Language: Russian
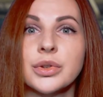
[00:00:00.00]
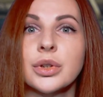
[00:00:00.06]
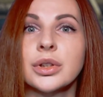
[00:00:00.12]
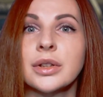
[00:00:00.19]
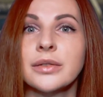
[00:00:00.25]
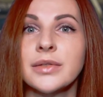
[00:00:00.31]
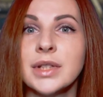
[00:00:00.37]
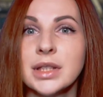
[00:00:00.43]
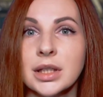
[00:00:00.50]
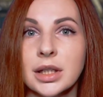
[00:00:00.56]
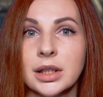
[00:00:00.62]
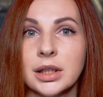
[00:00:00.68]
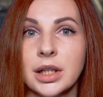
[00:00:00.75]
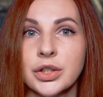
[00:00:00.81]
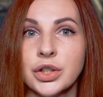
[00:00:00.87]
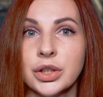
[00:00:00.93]
Все это
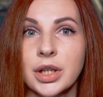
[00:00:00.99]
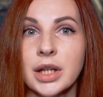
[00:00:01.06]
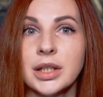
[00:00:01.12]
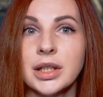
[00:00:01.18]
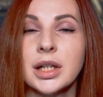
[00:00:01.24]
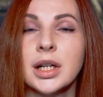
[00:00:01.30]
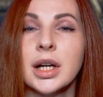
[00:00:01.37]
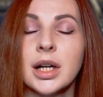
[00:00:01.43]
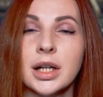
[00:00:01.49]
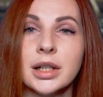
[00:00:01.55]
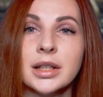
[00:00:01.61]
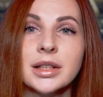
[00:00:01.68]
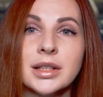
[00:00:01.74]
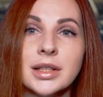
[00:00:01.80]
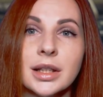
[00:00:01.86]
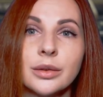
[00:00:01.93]
выстроило ожидания
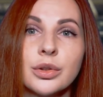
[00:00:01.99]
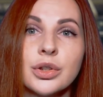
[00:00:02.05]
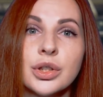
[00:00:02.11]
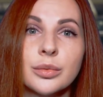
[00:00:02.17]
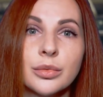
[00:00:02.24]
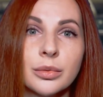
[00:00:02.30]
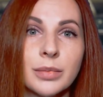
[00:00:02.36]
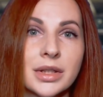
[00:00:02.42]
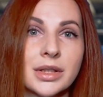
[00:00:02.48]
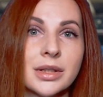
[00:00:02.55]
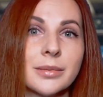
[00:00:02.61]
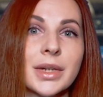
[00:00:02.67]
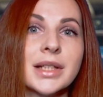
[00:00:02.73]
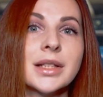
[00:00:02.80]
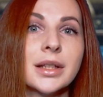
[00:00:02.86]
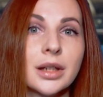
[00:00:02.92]
рынка следующим
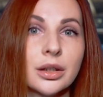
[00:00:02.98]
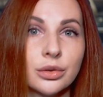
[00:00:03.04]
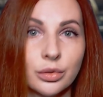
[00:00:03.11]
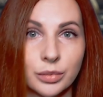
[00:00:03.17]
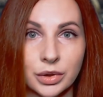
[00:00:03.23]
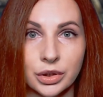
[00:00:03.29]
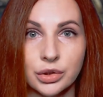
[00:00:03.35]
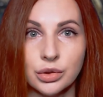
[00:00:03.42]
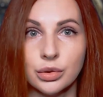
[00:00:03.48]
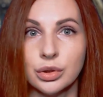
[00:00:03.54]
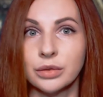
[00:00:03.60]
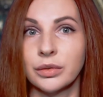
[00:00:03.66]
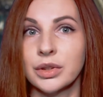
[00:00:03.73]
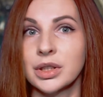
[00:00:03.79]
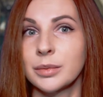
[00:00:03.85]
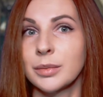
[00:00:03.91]
образом. Раз экономика
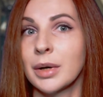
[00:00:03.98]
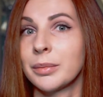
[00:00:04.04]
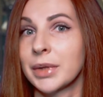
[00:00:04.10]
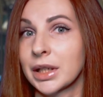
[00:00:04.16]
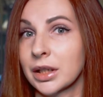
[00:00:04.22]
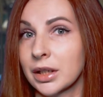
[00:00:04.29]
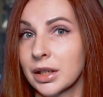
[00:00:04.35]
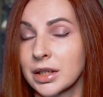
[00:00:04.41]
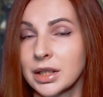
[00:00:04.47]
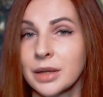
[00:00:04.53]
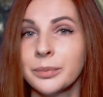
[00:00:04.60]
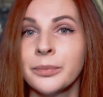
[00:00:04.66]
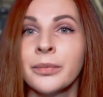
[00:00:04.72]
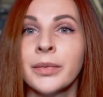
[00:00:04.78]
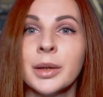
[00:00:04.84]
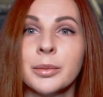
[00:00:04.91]
чувствует себя прекрасно,
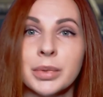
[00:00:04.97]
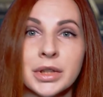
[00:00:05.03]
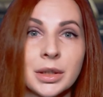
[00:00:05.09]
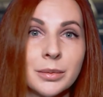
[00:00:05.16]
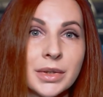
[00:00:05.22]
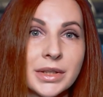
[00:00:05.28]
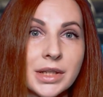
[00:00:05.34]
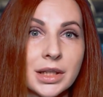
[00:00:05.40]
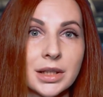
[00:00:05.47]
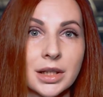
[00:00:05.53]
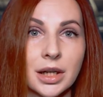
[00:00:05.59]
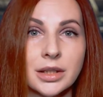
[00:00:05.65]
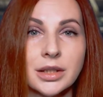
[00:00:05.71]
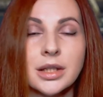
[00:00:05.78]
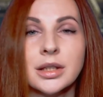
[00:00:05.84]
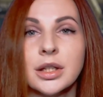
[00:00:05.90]
потребитель
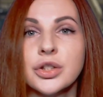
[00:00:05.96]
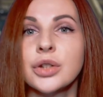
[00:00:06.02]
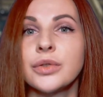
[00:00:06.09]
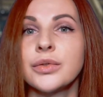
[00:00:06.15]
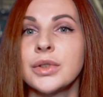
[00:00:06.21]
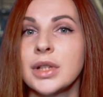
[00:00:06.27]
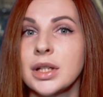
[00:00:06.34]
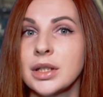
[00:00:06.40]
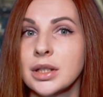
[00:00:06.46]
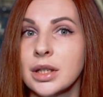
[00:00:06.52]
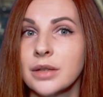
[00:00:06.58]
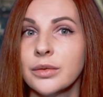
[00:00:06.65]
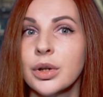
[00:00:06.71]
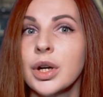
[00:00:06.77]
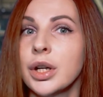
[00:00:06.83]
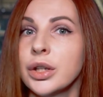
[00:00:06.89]
тратит, значит
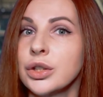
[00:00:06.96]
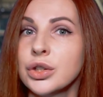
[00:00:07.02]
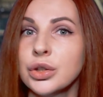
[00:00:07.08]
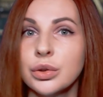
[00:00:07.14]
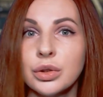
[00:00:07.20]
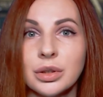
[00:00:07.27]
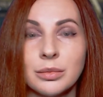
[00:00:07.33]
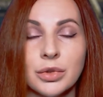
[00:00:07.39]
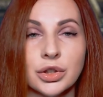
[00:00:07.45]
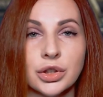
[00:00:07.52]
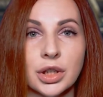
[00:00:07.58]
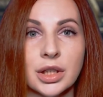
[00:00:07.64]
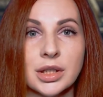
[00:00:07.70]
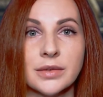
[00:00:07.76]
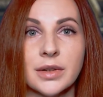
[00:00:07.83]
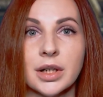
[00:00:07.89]
Федрезерву ничто не
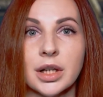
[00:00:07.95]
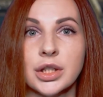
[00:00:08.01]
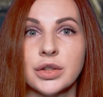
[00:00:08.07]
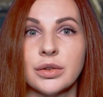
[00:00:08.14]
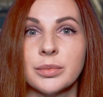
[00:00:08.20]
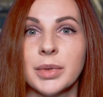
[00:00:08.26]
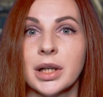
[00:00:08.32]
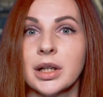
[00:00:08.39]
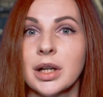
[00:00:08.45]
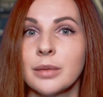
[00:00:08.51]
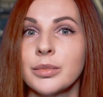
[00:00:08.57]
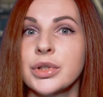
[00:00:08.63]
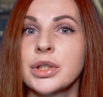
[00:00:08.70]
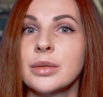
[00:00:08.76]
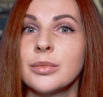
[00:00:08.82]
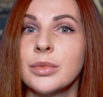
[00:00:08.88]
мешает сворачивать
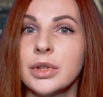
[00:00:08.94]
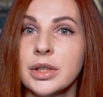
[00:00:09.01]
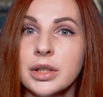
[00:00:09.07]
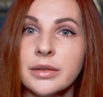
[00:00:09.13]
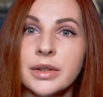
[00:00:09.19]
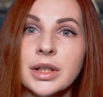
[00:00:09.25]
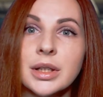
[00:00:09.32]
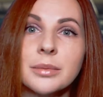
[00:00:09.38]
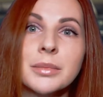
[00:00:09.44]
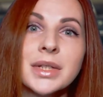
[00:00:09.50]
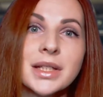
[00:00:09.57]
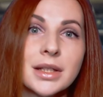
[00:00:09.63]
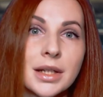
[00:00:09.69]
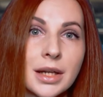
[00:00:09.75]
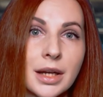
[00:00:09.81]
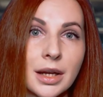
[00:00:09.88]
программу стимулирования
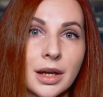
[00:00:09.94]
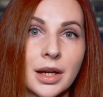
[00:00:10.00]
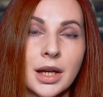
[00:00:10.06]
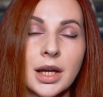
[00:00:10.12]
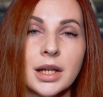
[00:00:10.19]
быстрее.